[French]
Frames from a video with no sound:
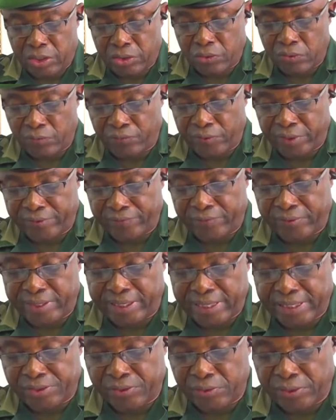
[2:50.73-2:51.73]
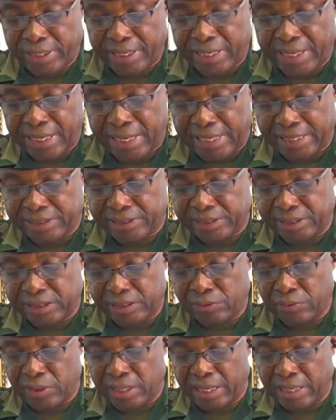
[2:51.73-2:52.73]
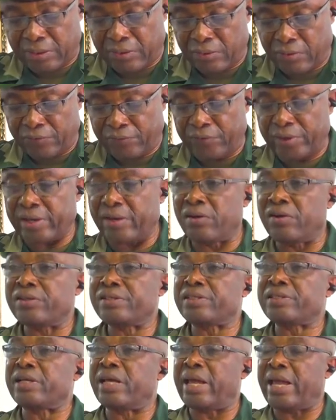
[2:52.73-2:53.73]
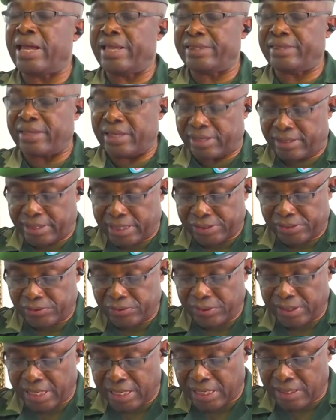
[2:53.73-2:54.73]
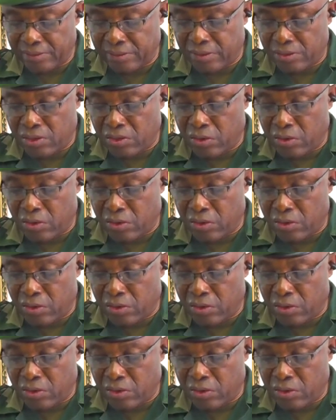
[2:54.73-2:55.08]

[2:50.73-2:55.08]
de vérification élargie de la conférence internationale